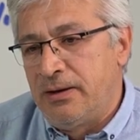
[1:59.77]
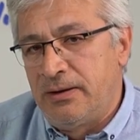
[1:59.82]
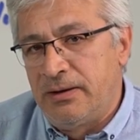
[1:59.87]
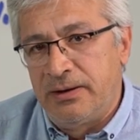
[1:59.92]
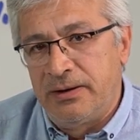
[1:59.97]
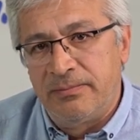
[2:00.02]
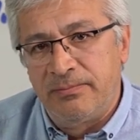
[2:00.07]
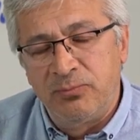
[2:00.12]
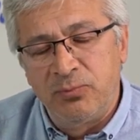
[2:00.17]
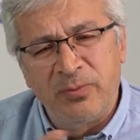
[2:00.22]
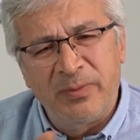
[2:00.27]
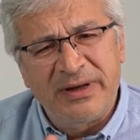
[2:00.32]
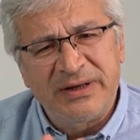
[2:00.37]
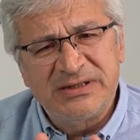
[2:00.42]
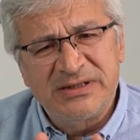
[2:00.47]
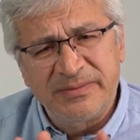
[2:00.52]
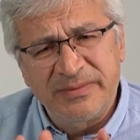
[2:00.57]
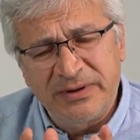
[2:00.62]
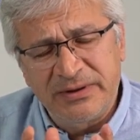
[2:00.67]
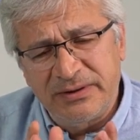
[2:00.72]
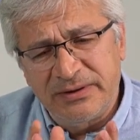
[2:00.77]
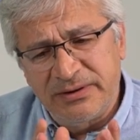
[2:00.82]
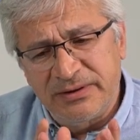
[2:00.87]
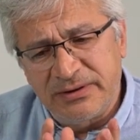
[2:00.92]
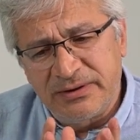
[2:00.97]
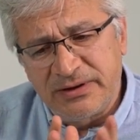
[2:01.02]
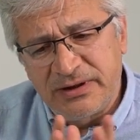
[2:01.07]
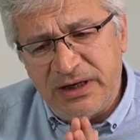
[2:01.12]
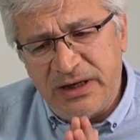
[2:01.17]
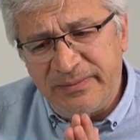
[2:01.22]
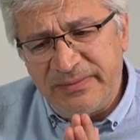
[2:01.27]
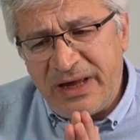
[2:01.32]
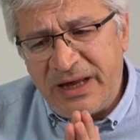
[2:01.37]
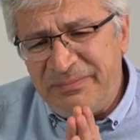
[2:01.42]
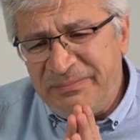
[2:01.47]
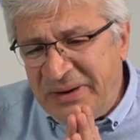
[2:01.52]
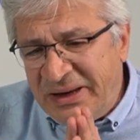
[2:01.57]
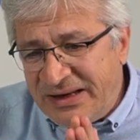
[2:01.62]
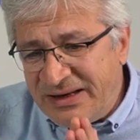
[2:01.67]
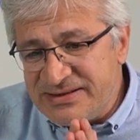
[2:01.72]
Ee, bu malzeme e,
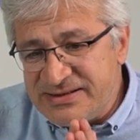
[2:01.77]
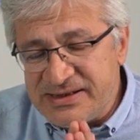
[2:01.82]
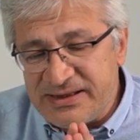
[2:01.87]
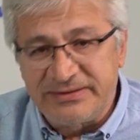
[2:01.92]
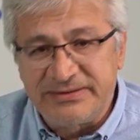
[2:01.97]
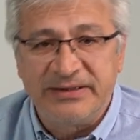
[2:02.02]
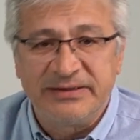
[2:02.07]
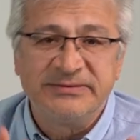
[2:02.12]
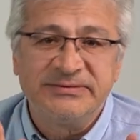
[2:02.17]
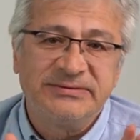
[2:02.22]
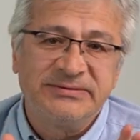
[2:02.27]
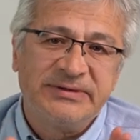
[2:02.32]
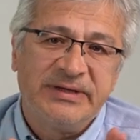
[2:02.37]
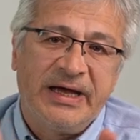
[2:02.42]
kalemler belli zaten.